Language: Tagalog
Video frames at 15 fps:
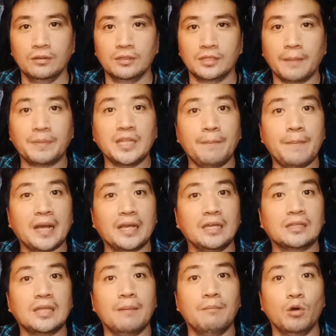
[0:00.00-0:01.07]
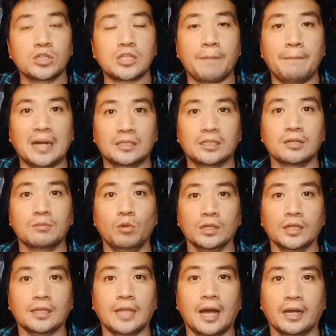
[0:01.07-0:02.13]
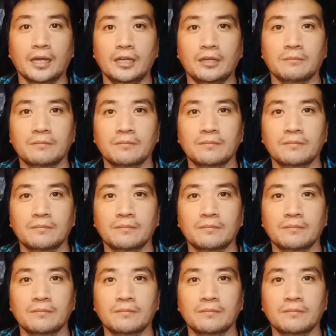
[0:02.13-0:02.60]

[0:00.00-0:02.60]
na pinapakita mo sa partner mong lalaki.